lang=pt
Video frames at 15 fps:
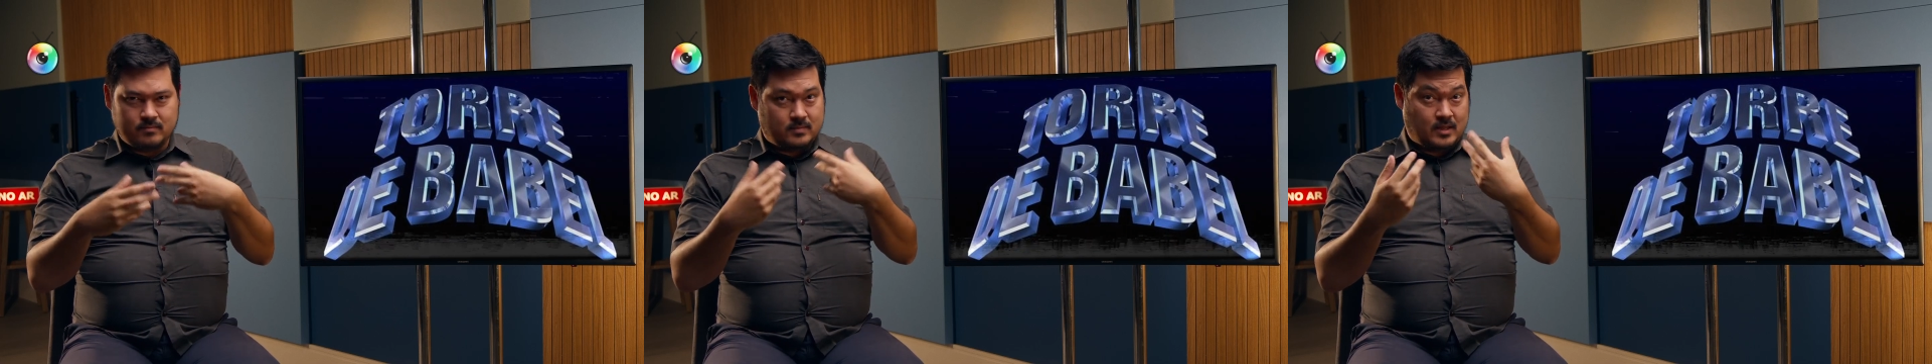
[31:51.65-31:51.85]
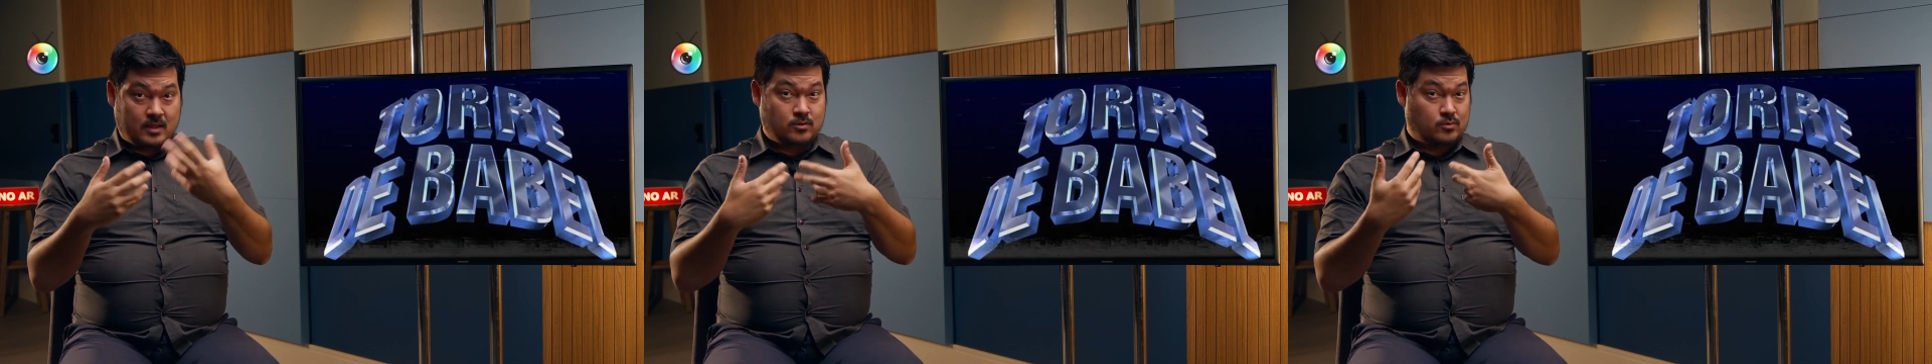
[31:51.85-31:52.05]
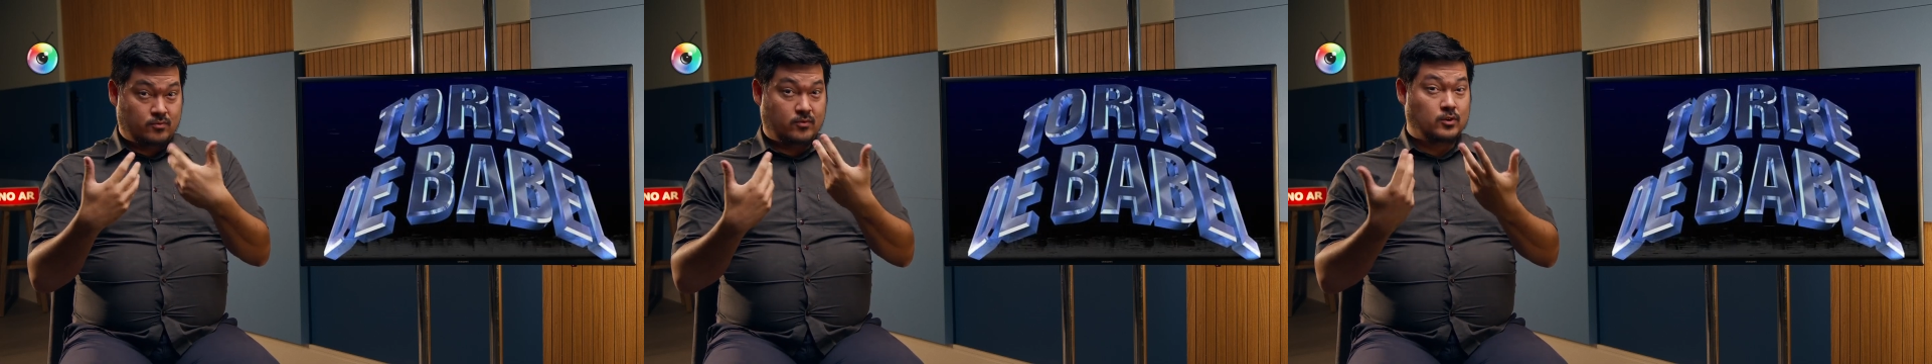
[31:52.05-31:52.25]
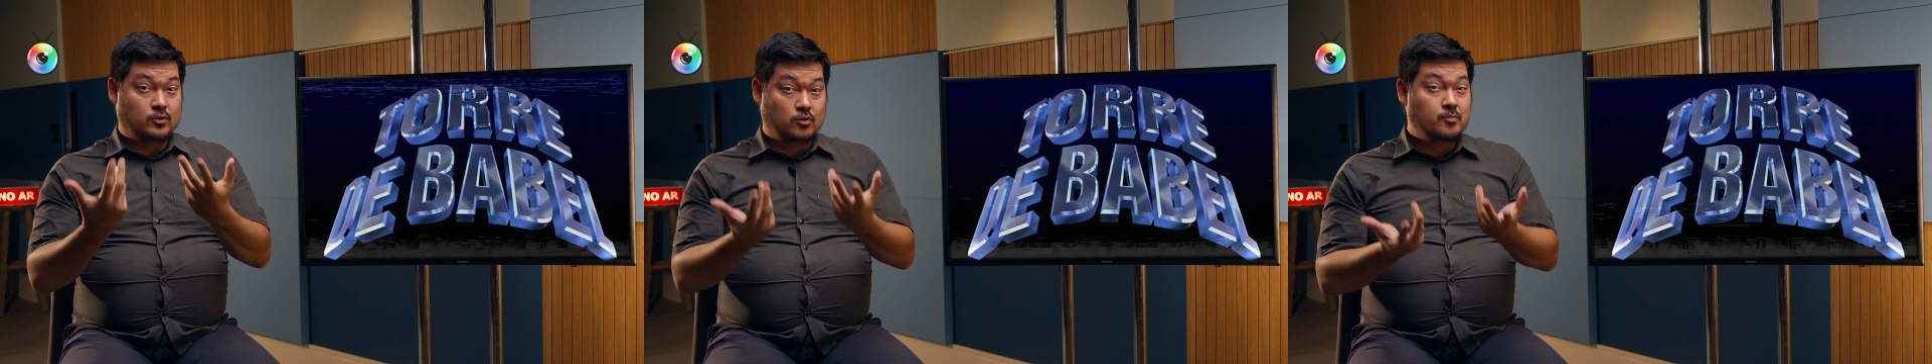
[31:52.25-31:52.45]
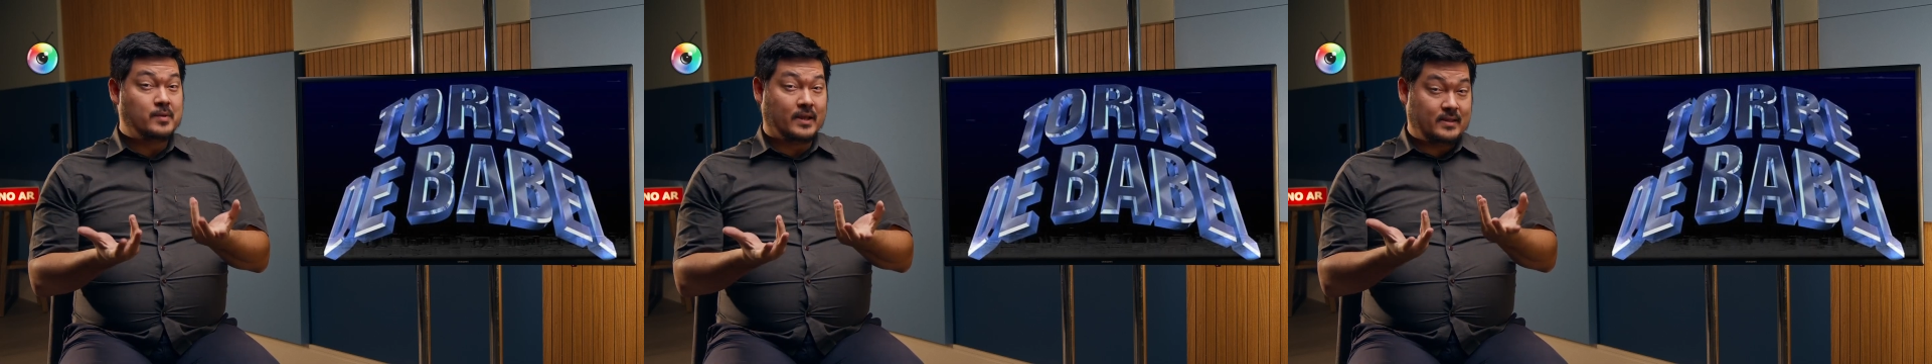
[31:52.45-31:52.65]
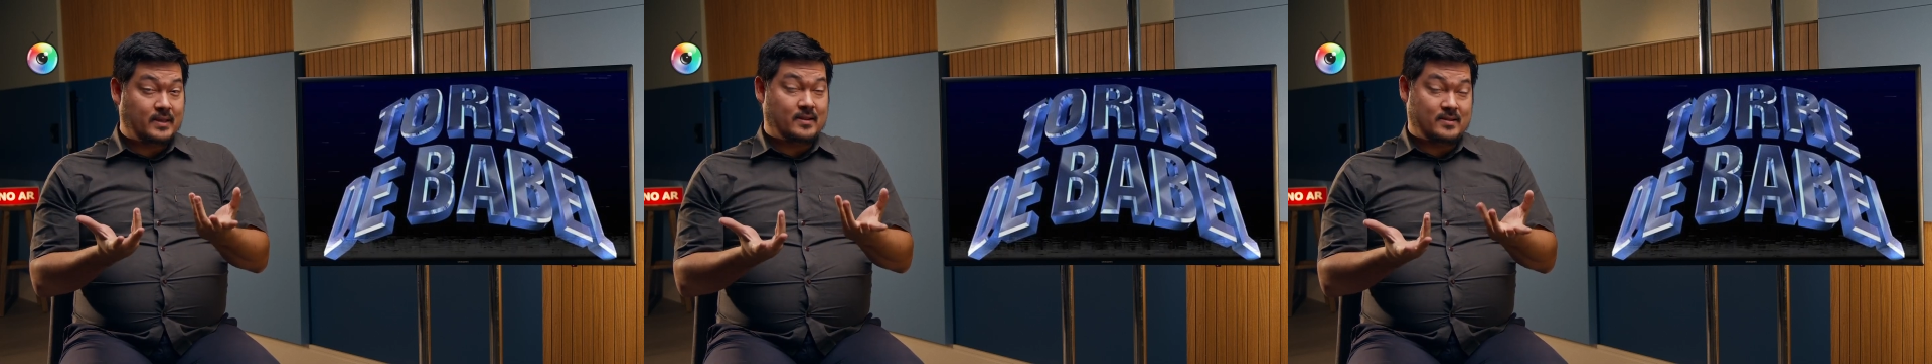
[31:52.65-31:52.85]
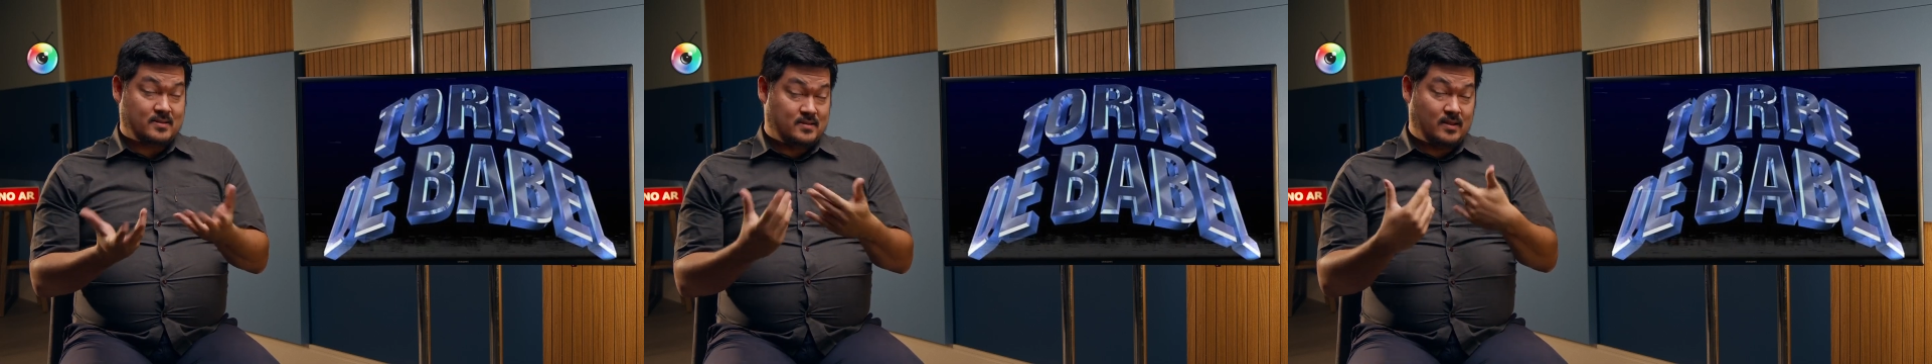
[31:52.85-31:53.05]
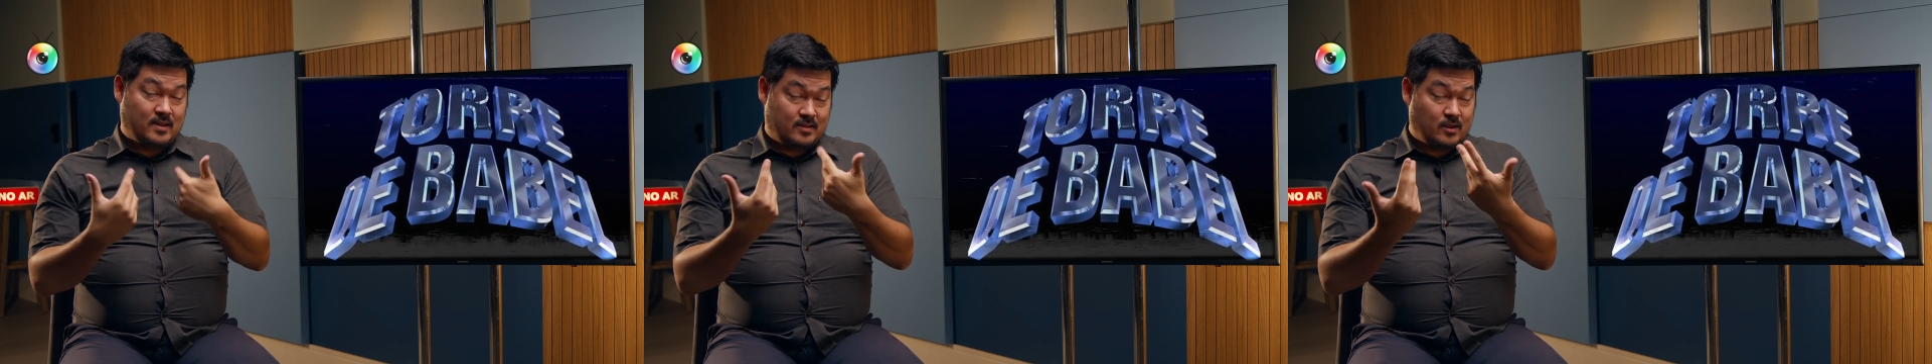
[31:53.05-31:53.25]
tanto volume até,
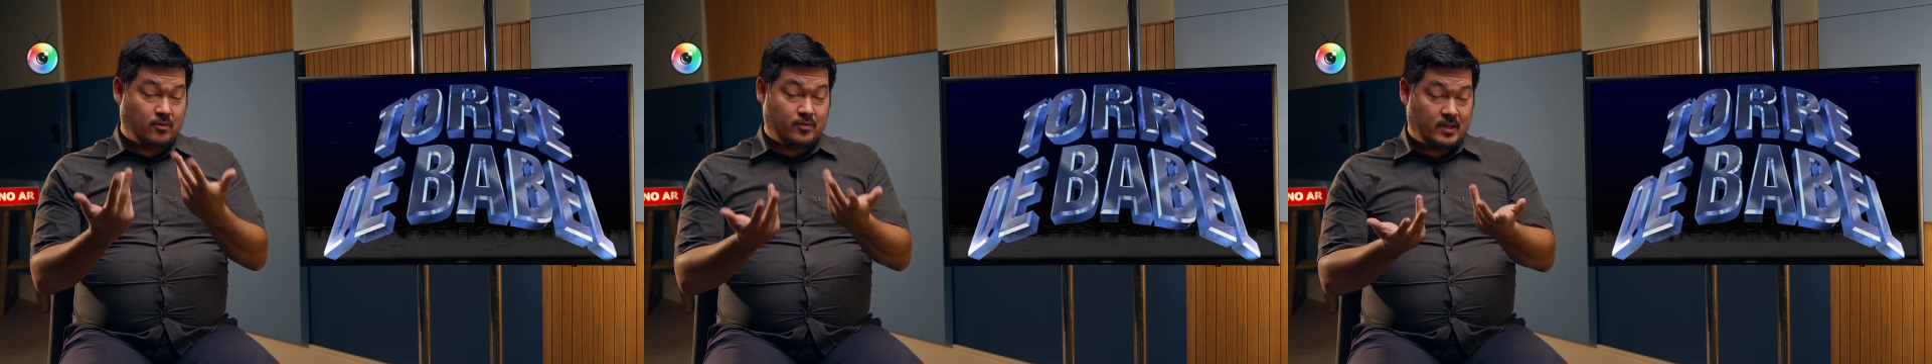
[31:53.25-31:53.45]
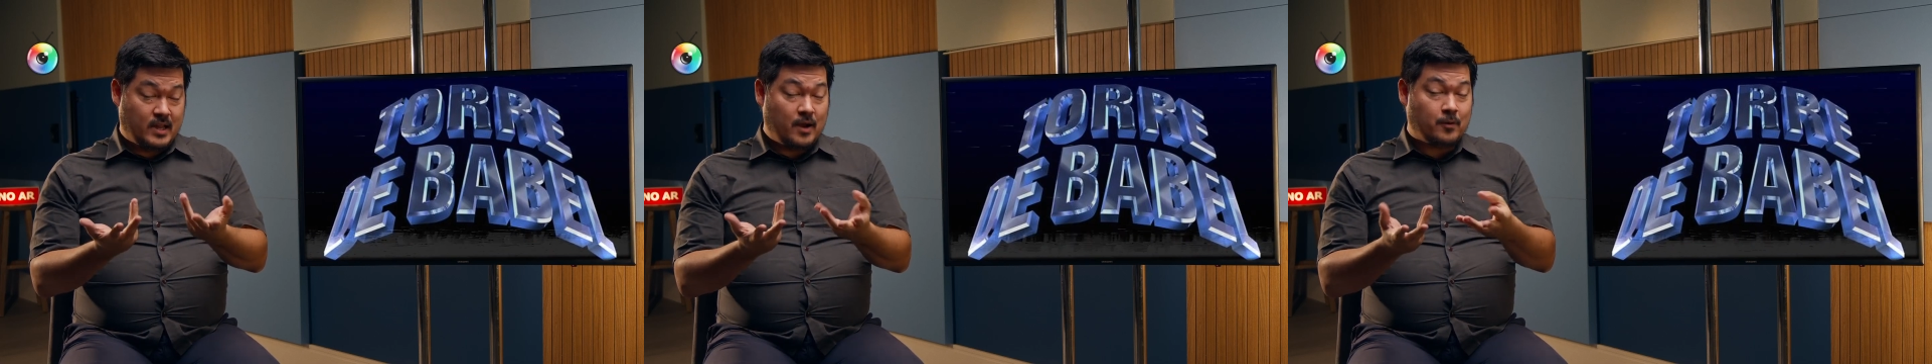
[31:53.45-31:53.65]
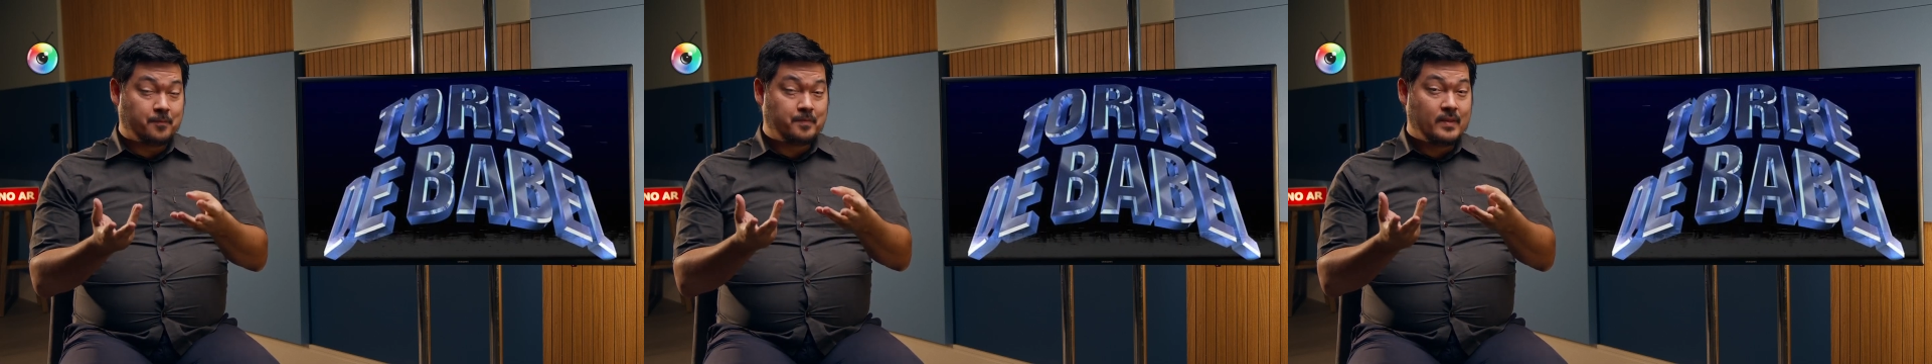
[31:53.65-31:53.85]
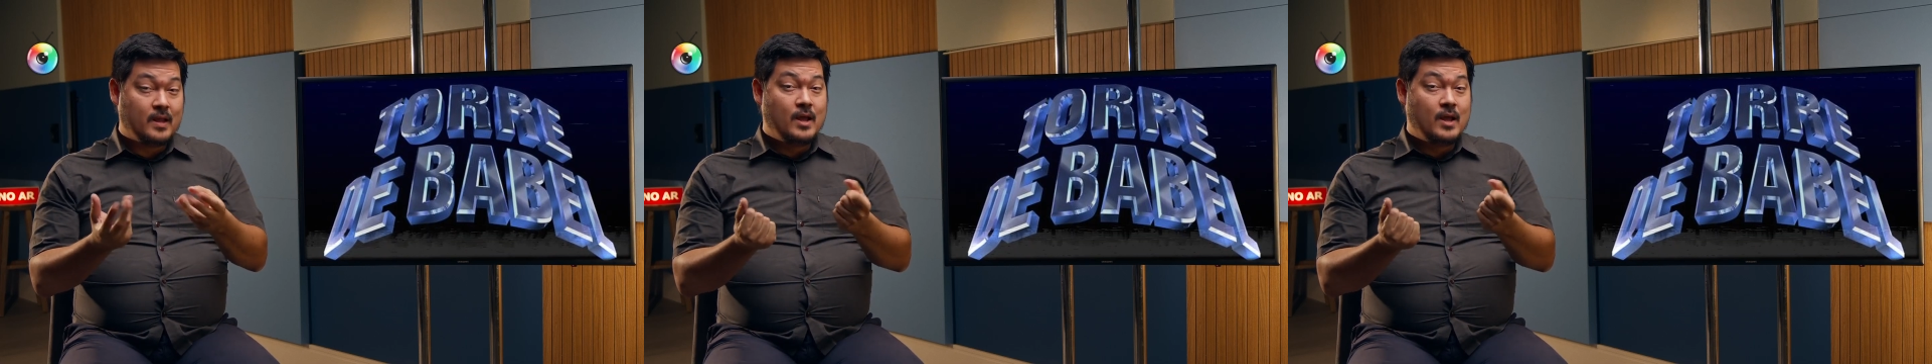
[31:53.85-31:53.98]
assim, até o final,